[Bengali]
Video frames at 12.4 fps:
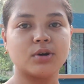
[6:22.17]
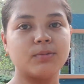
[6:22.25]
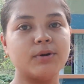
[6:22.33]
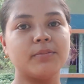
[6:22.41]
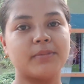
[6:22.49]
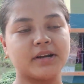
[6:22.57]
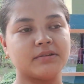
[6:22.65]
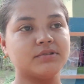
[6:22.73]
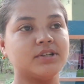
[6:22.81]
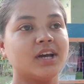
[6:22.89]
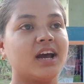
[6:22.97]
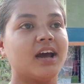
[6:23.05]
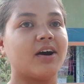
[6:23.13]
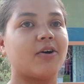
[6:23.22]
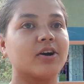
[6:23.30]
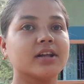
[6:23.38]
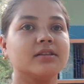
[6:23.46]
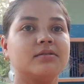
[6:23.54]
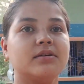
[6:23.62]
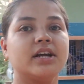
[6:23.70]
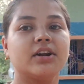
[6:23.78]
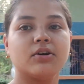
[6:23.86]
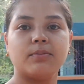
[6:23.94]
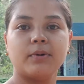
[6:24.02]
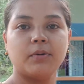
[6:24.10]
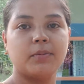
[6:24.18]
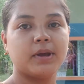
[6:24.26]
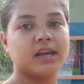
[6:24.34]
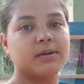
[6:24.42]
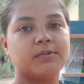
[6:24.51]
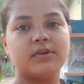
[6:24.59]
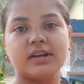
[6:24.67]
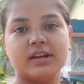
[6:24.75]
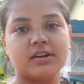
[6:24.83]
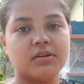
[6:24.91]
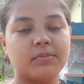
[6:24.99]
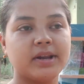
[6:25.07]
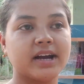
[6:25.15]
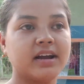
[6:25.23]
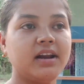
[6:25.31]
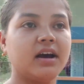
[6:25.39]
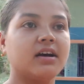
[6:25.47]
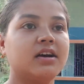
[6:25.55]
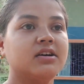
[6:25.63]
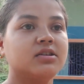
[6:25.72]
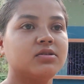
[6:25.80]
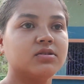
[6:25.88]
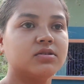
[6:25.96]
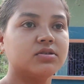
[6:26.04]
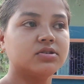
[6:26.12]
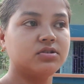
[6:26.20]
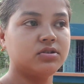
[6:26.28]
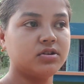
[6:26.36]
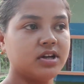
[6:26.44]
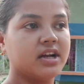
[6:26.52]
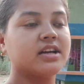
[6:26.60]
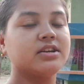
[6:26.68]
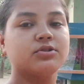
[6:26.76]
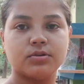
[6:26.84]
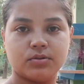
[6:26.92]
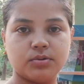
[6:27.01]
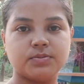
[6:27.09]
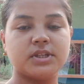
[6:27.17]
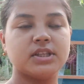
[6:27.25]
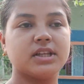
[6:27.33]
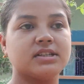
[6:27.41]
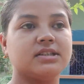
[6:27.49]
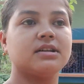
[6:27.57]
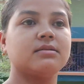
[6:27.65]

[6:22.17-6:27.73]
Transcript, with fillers: সবল মানুষ হঠাৎ করে এরকমভাবে ভেঙে পড়লে কীরকম লাগে না তো জন্যই আর কি খুব চিন্তায়